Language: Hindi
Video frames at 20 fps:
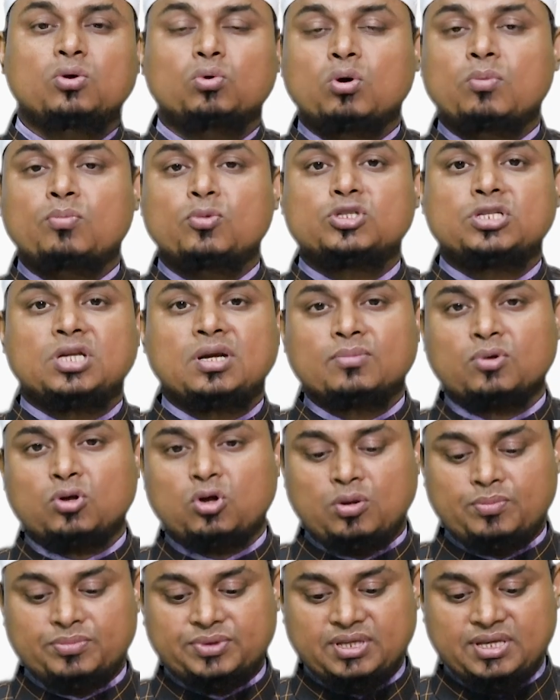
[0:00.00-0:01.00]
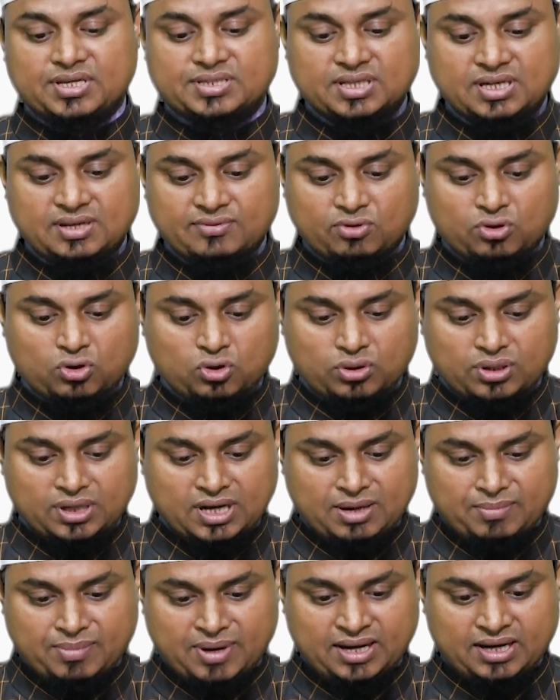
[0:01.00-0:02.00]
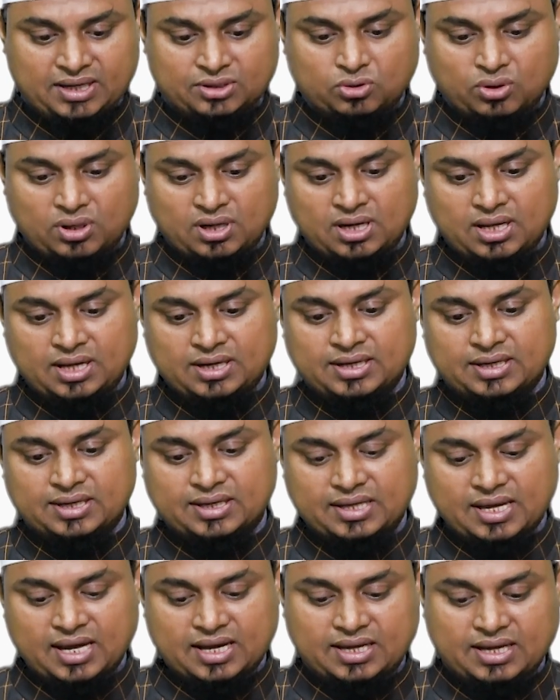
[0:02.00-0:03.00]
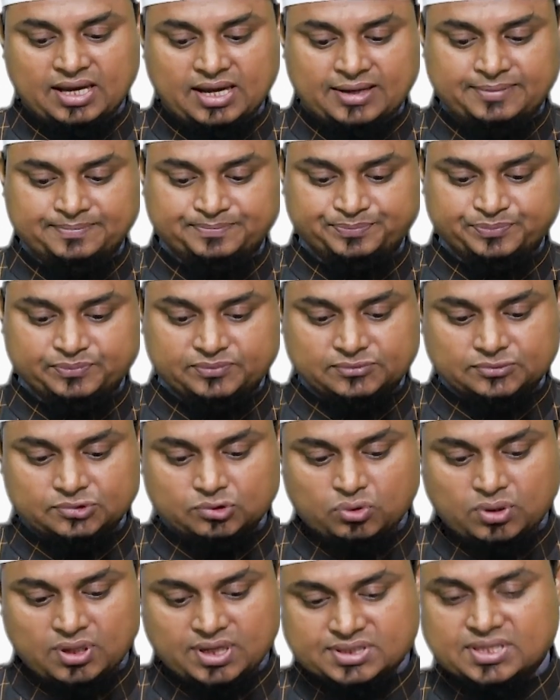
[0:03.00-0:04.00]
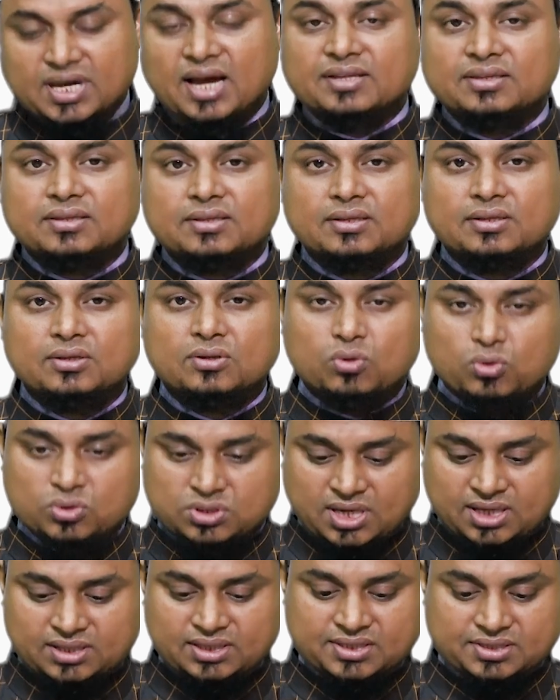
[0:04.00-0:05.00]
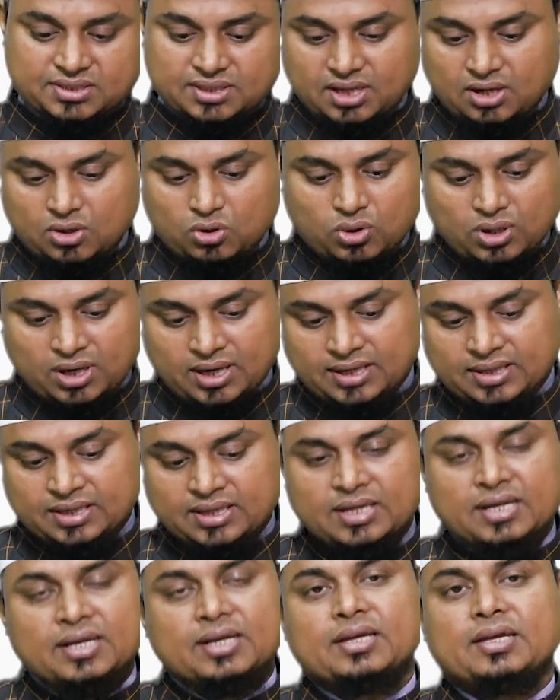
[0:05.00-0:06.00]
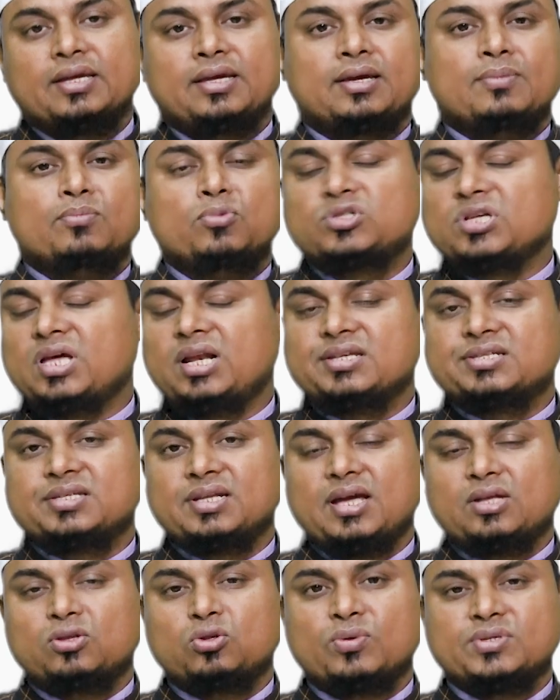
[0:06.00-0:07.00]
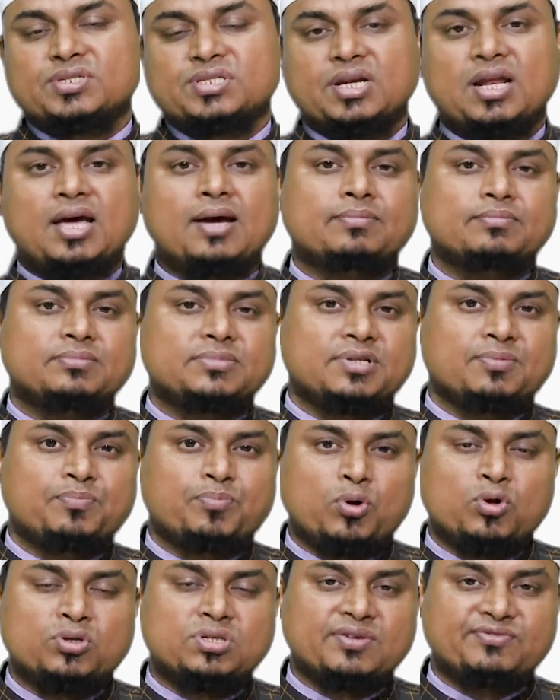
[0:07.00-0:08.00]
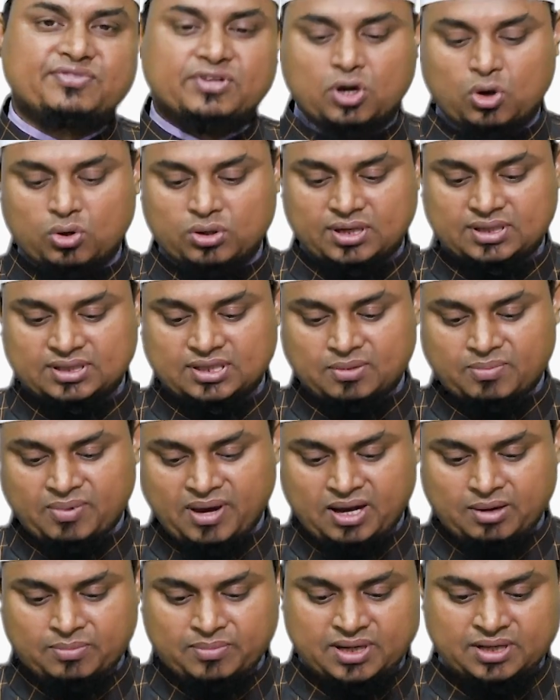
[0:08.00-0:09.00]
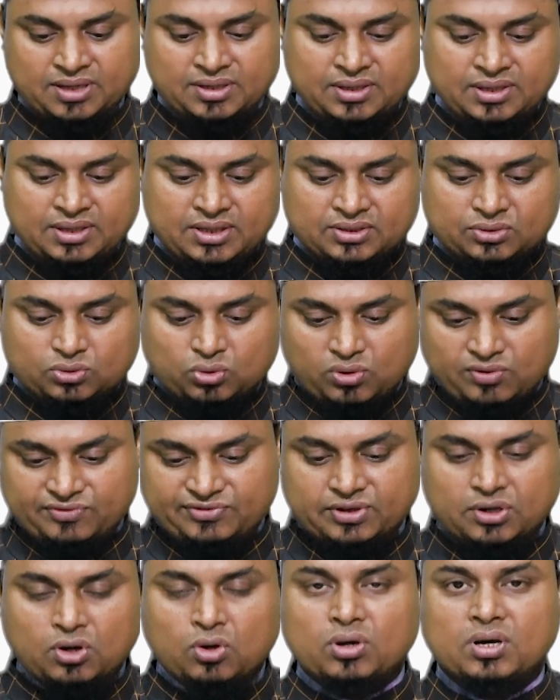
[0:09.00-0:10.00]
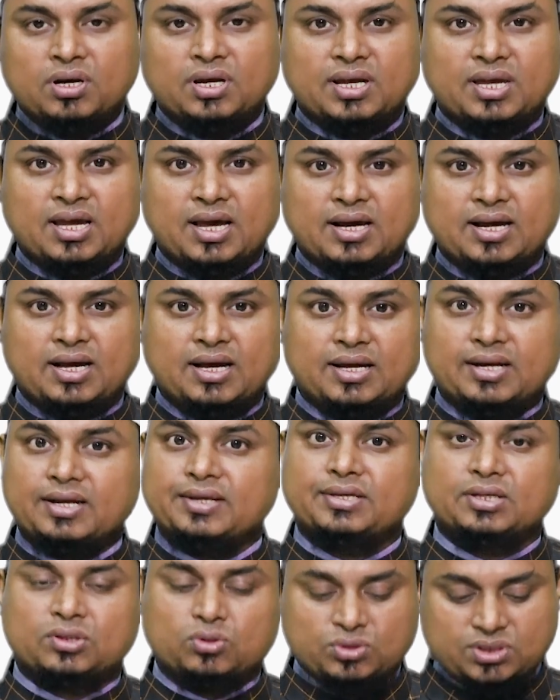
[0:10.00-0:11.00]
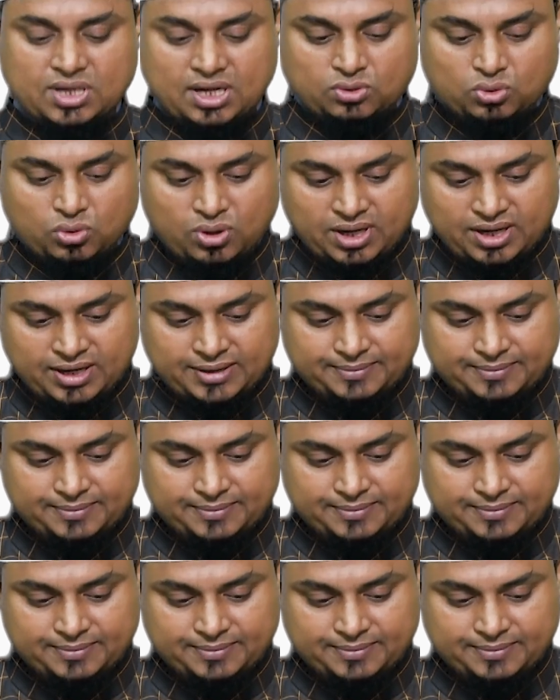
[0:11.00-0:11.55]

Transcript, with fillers: वो मुजरम कौम थी इसलिए वो लोग नहीं माने तो अल्लाह ने क्या किया उनके साथ उसका तस्करा हो रहा है कि मूसा सलाम जब पहुँचे फ़िरौन के दरबार में तो फ़िरौन ने क्या कहा अरे ये तो जादूगर